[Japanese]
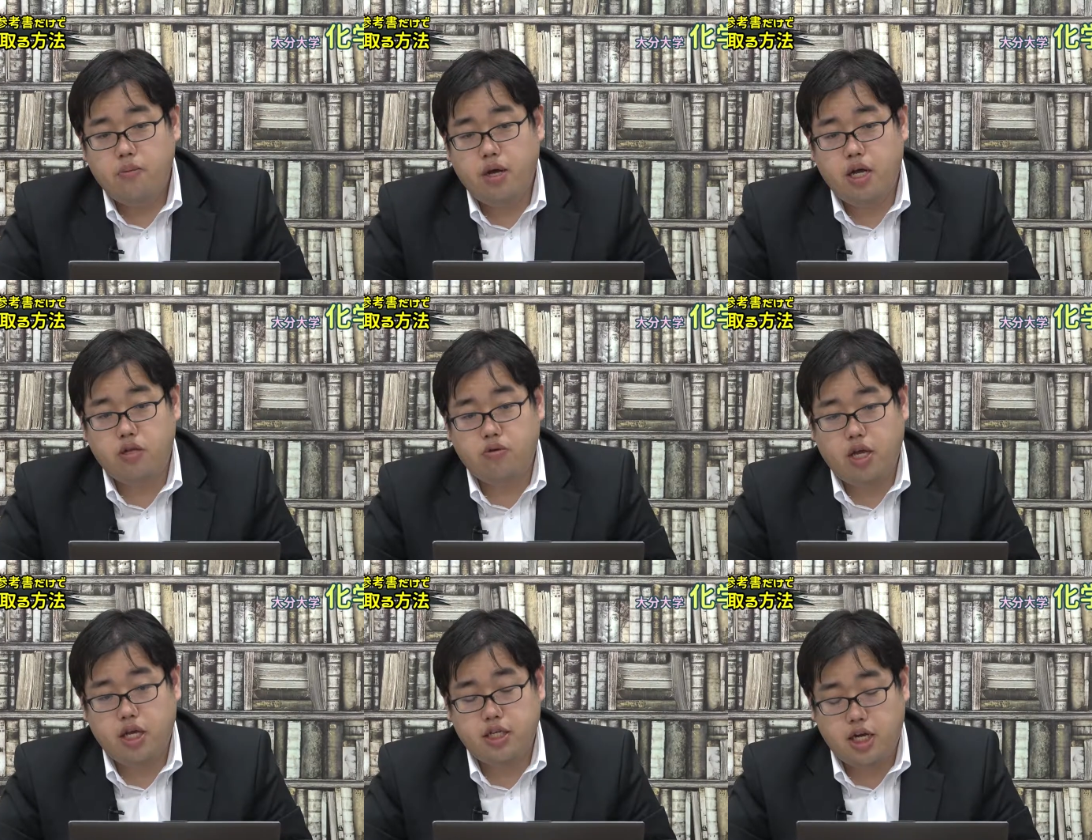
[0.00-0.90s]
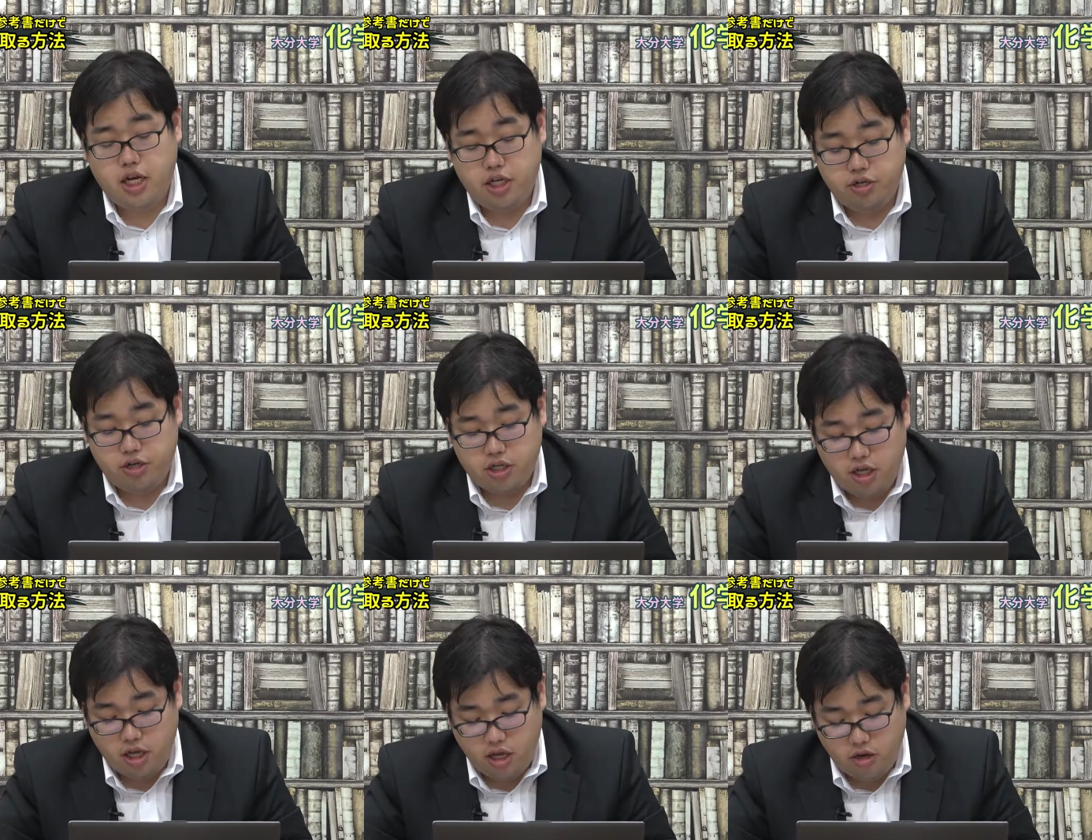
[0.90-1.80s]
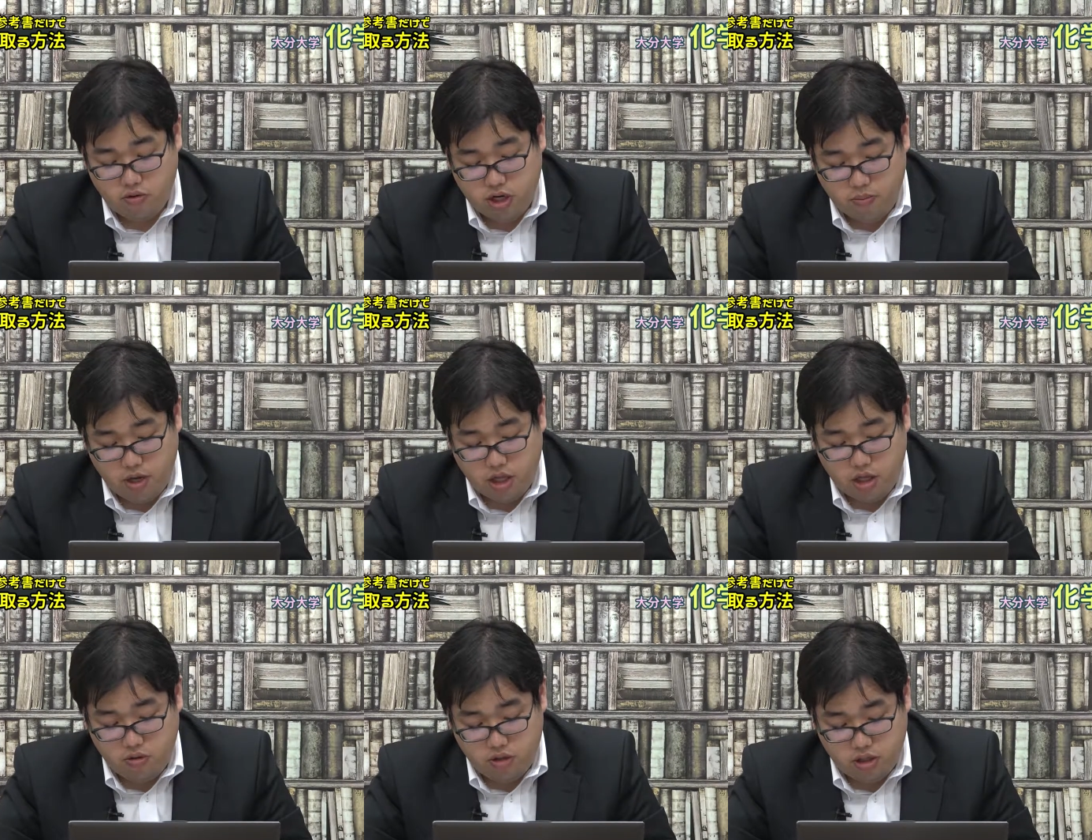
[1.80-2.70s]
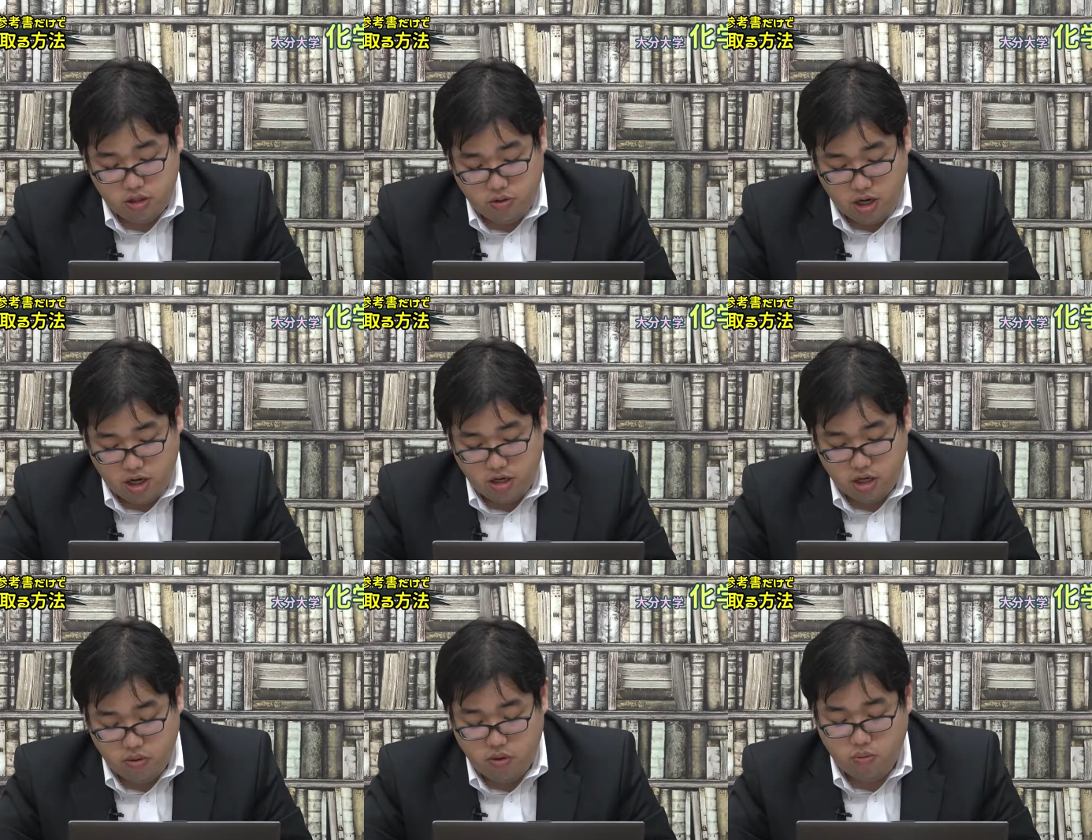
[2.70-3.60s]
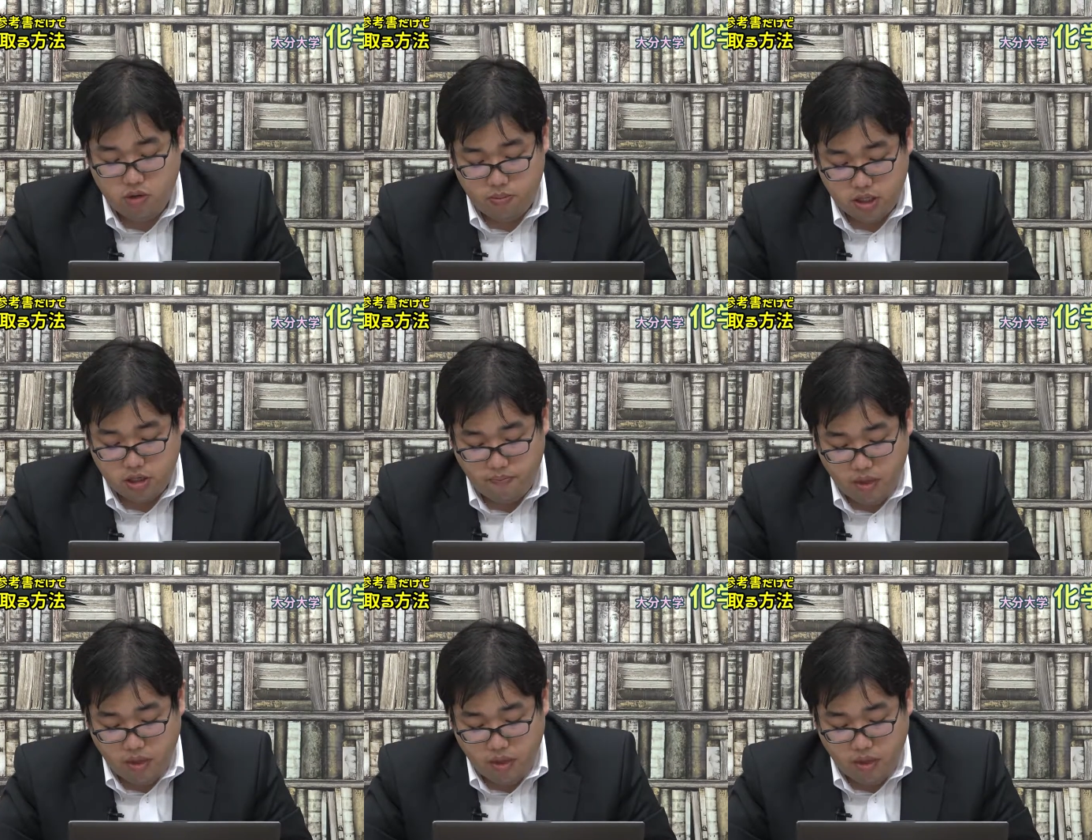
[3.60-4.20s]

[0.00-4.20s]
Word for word: まあ、あの計算練習ですね、えー、こちらもやっておく必要があるかと思います。